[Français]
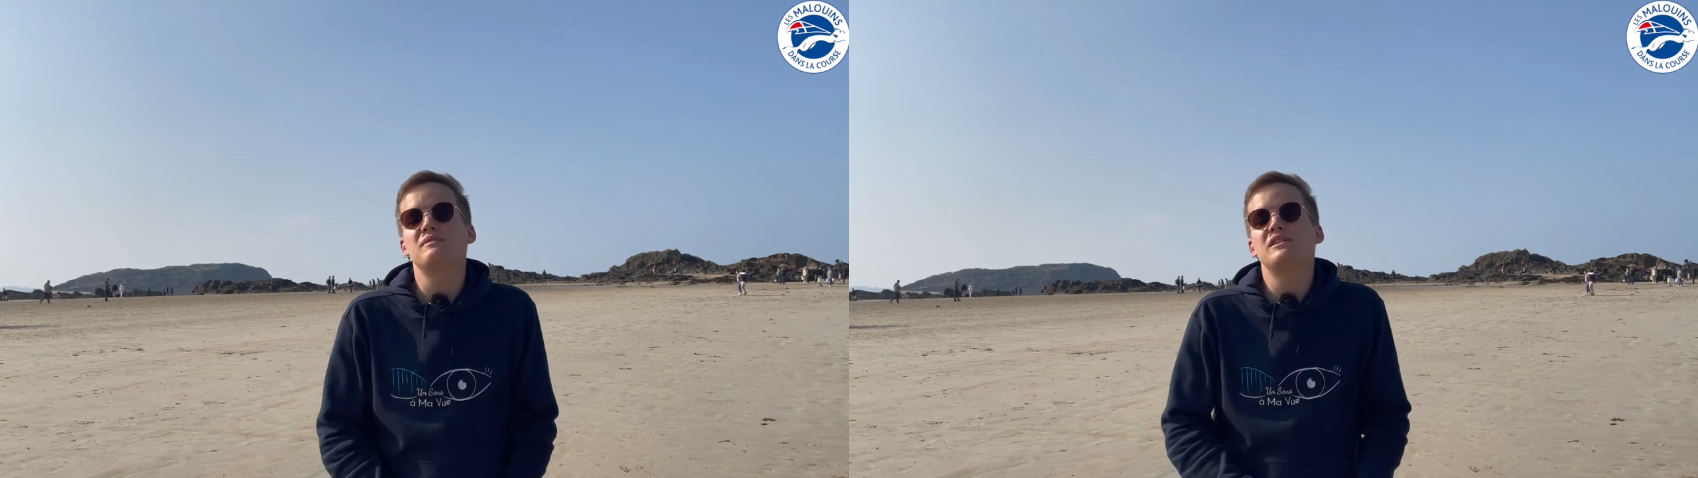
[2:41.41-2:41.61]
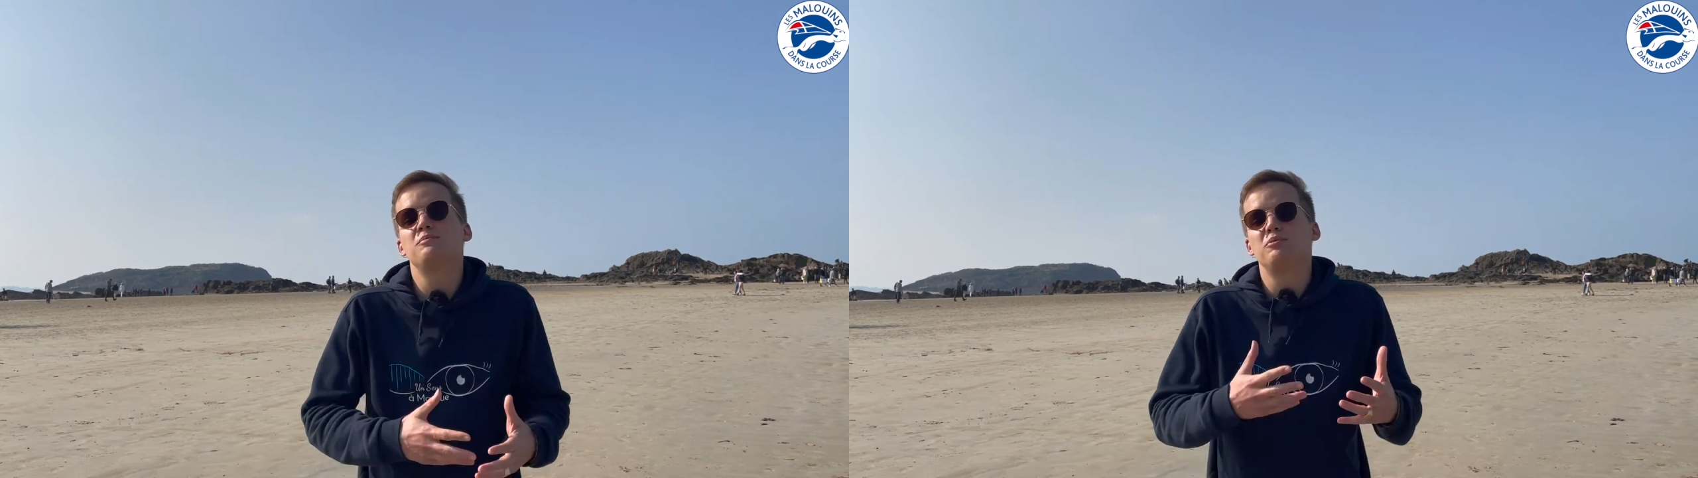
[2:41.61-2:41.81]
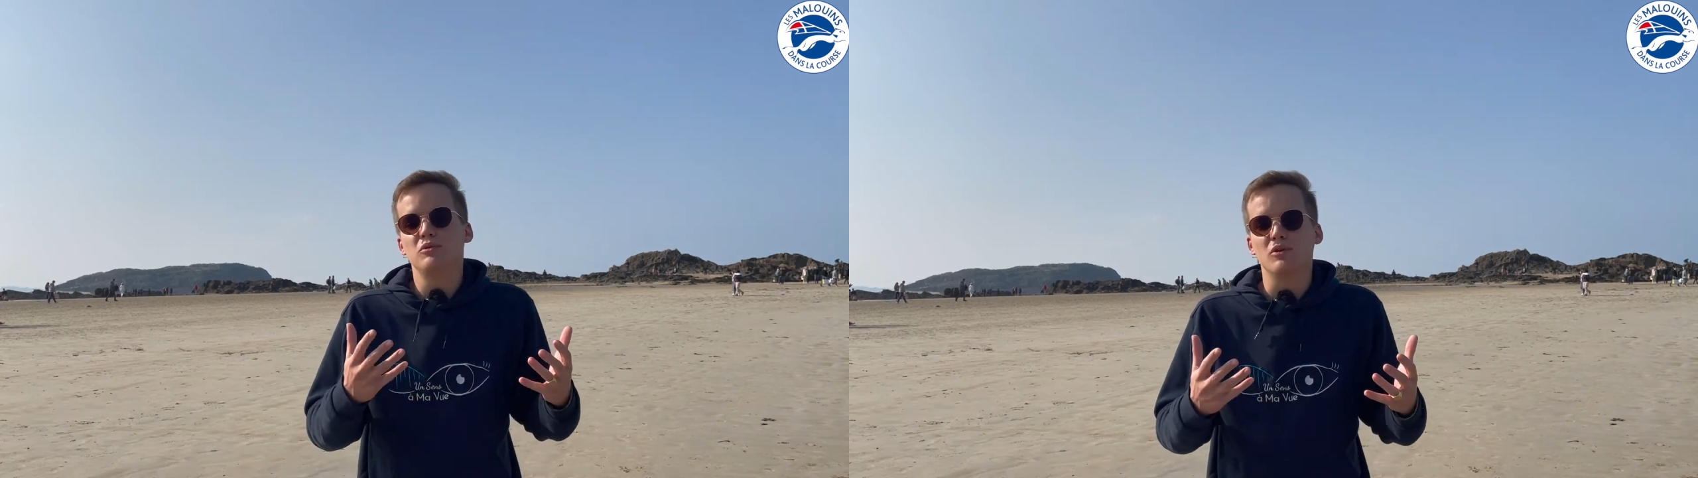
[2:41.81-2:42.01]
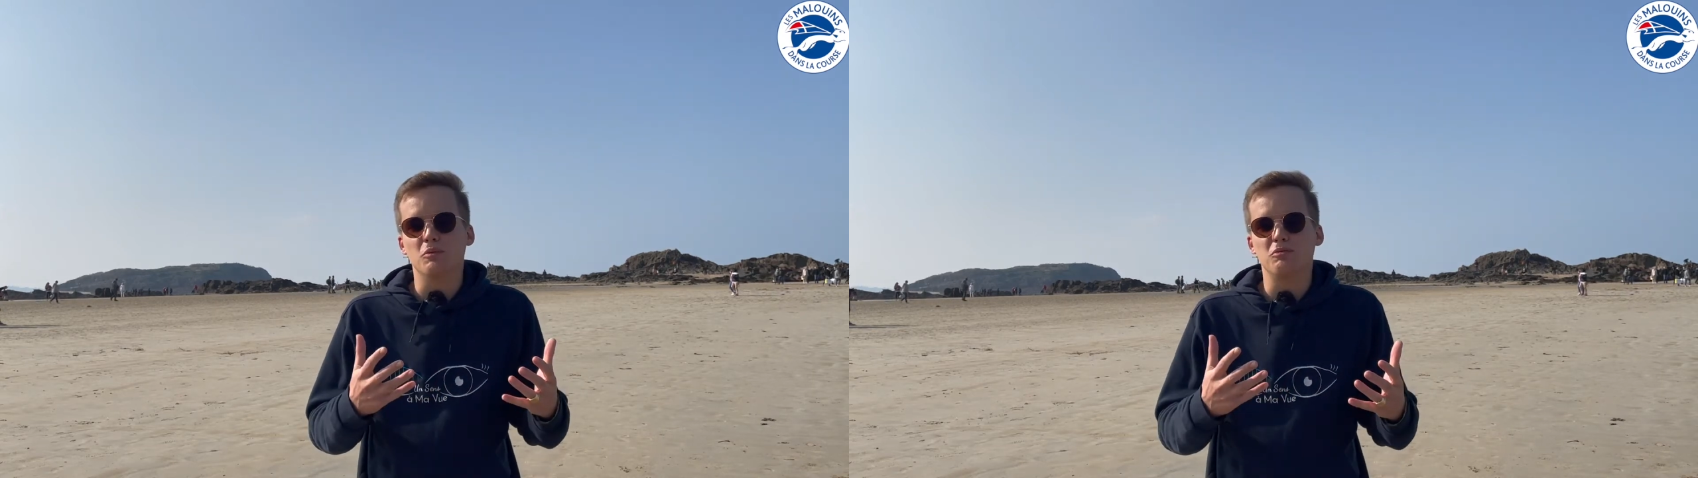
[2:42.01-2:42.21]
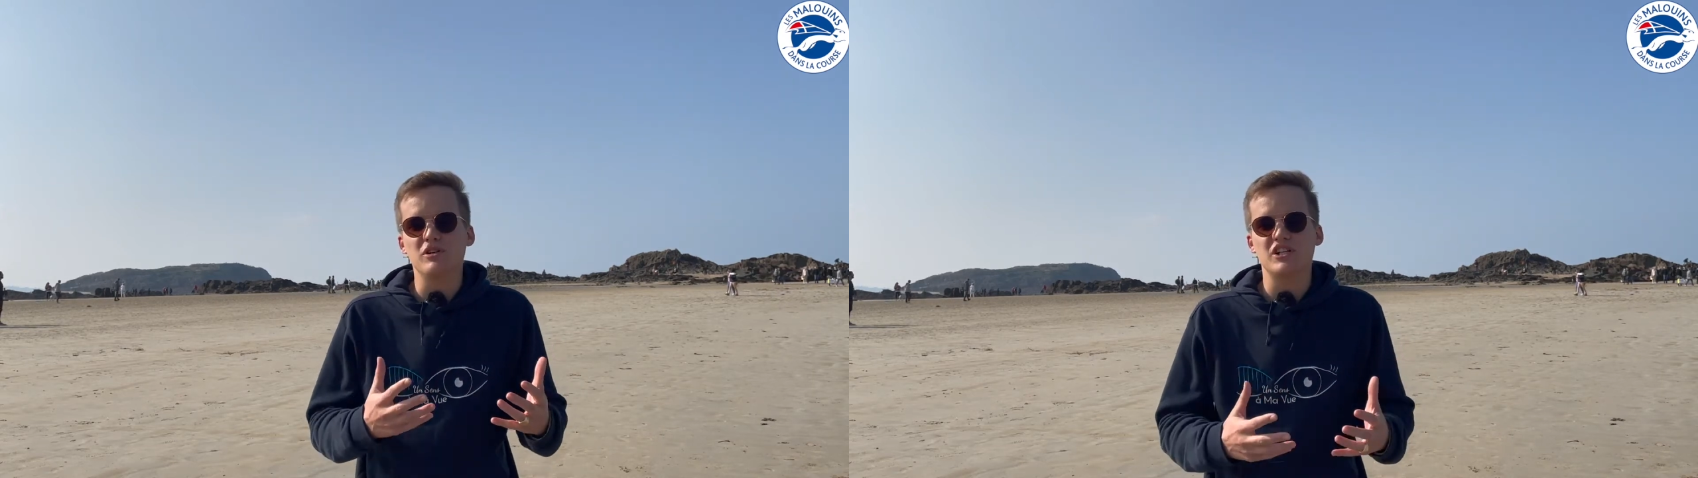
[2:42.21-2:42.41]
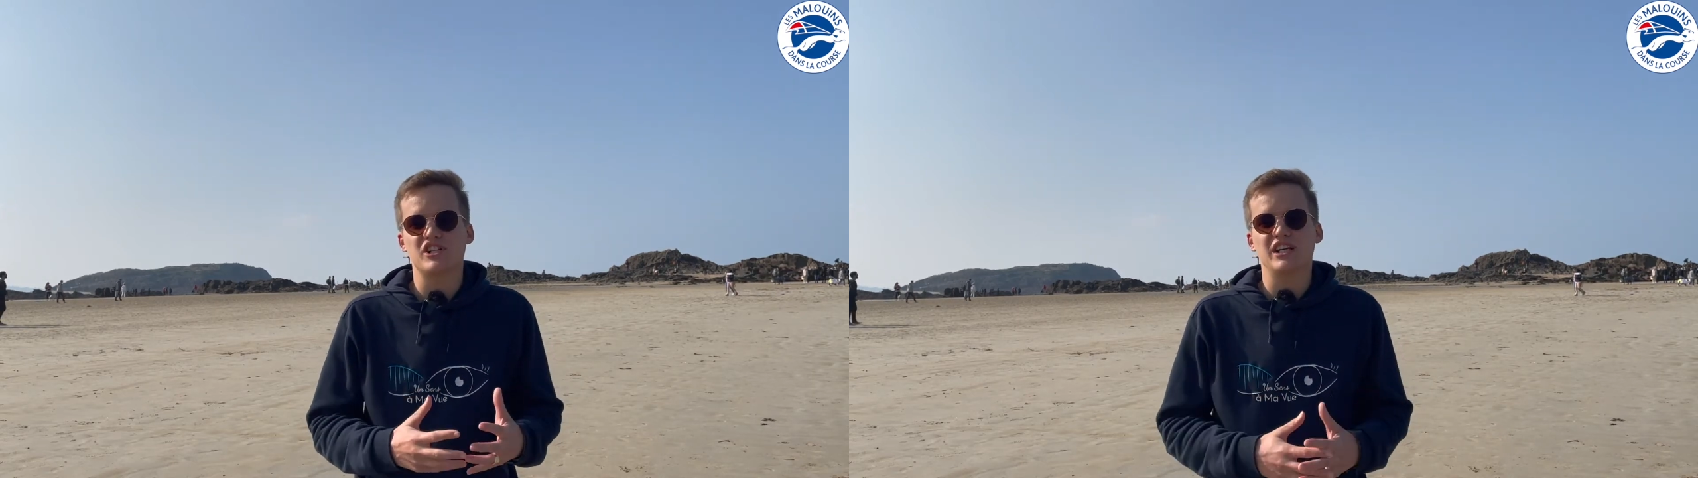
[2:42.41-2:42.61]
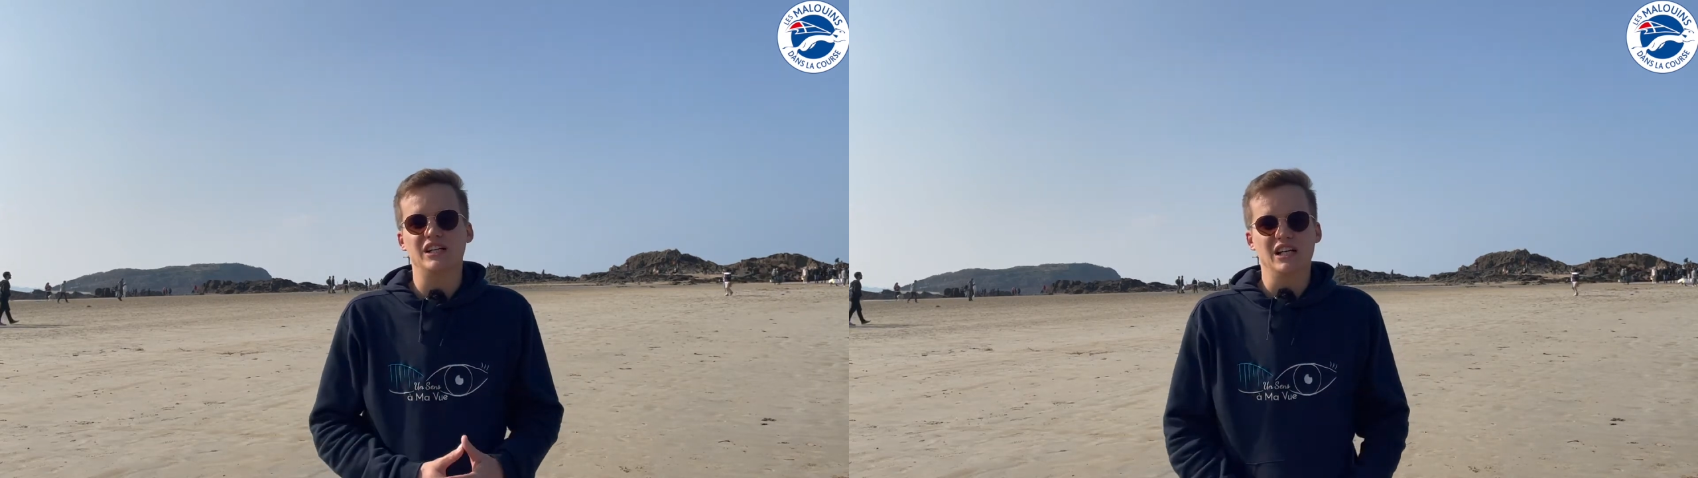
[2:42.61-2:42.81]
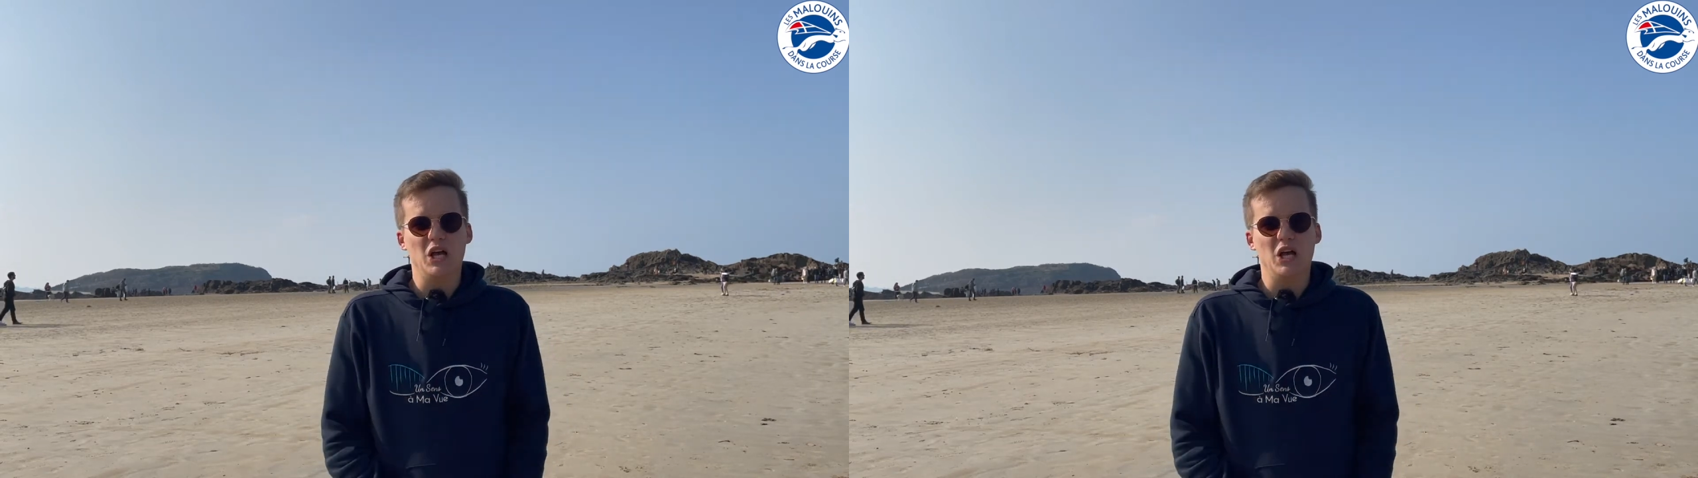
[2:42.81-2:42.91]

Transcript: petit peu euh, plus légères